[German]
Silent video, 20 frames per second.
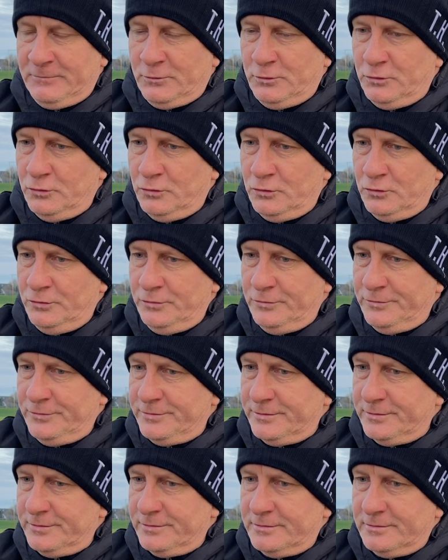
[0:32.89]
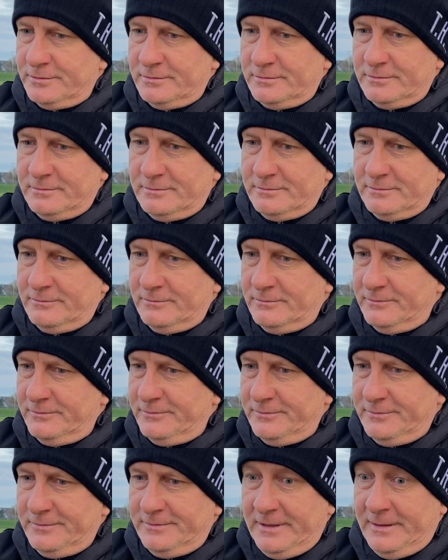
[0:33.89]
Und
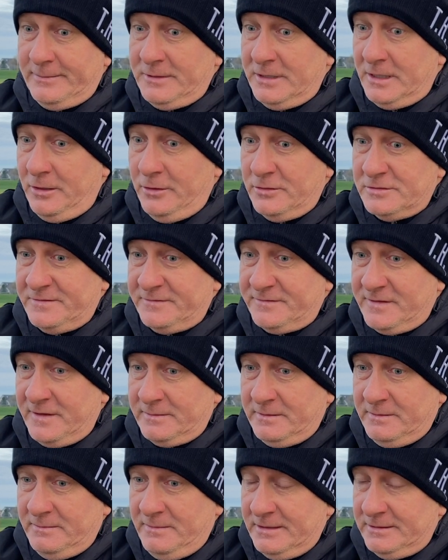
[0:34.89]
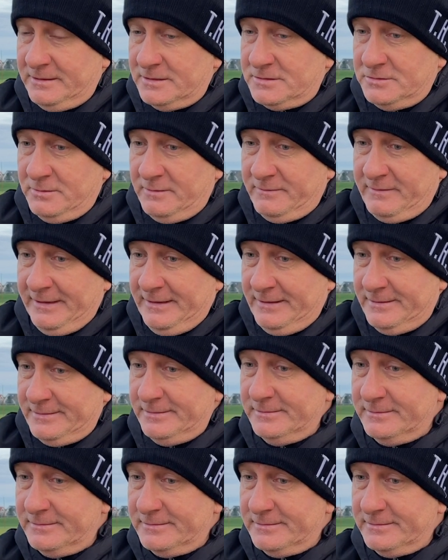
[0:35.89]
äh, die haben ihre Hausaufgaben gemacht jetzt über Weihnachten.